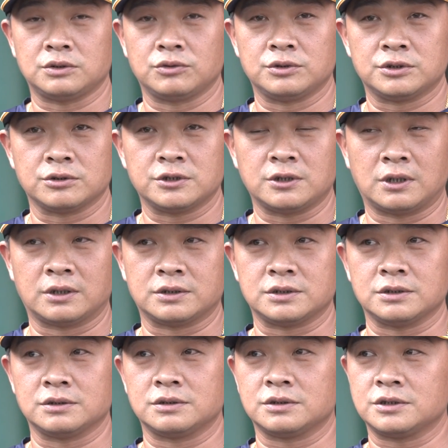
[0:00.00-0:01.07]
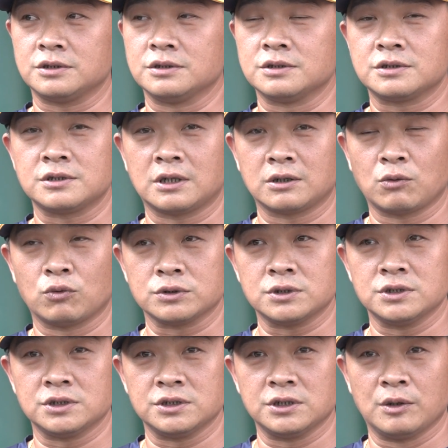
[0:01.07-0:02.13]
重就是下，就是事实上我
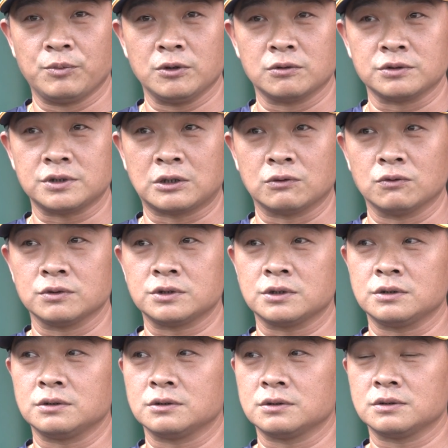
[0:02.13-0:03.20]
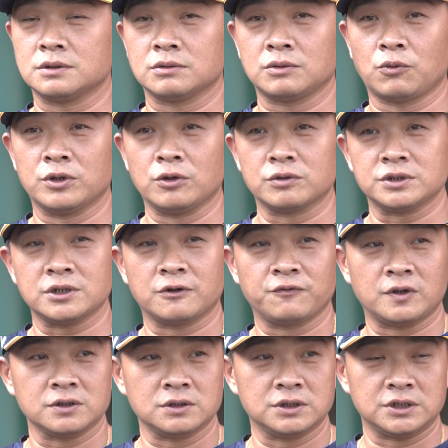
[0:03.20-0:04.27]
自己也没有想过，会用这样的
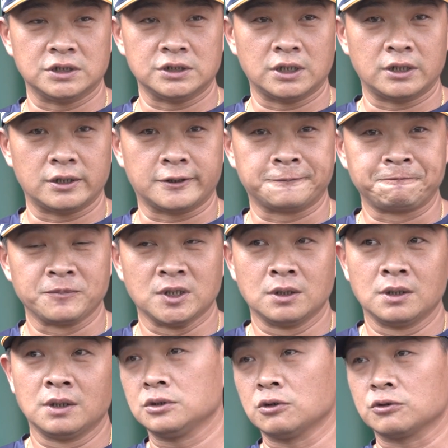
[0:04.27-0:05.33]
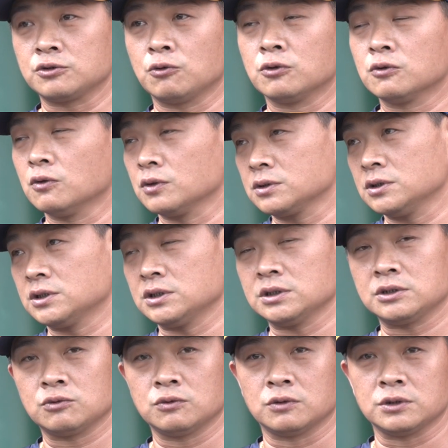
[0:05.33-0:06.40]
方式接下来。有问过自己，
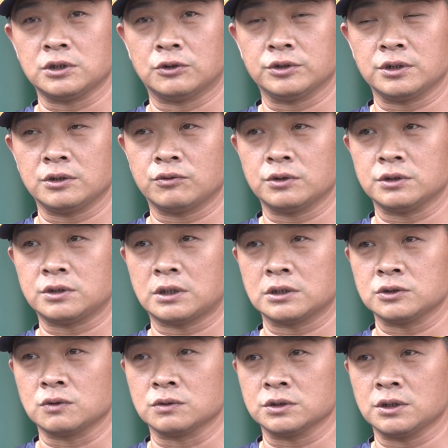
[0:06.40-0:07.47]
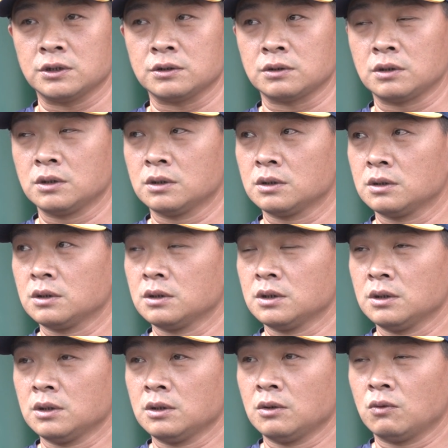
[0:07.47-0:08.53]
如果有一天会当总裁，
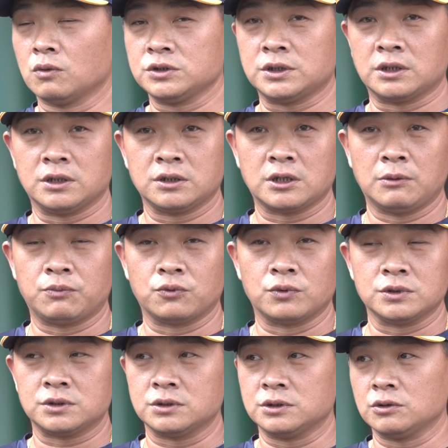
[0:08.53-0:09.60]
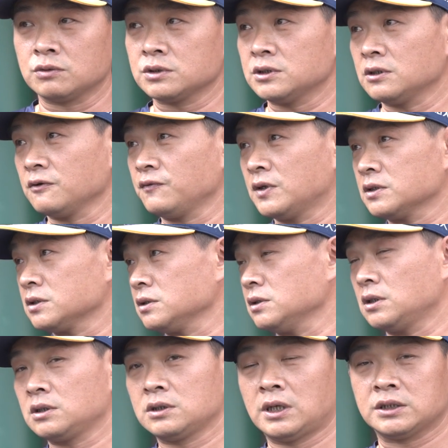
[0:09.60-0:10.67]
我想应该不会是用这样的方式。
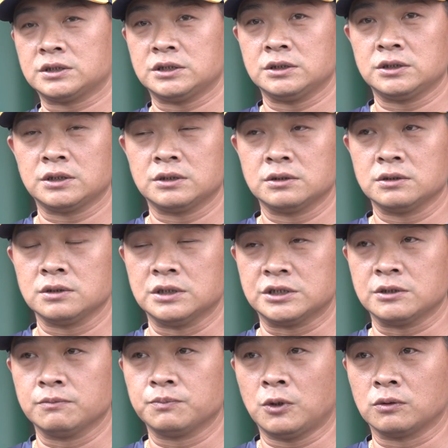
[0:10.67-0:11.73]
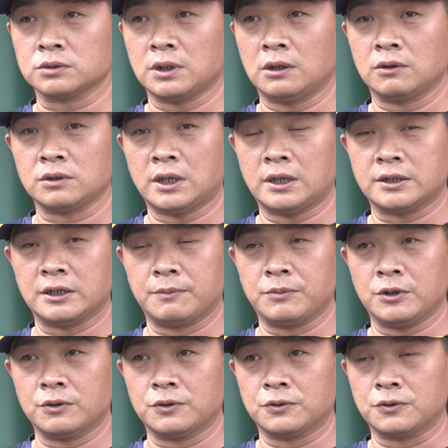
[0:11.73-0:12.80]
那今天已经碰到，那也
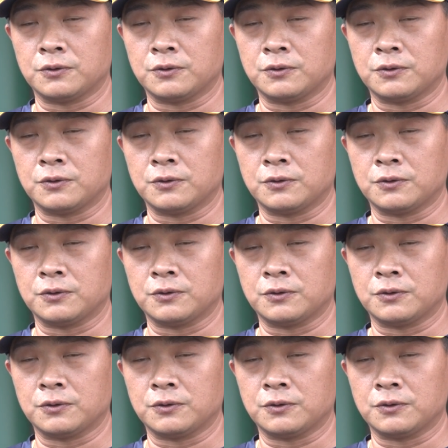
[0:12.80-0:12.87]
没有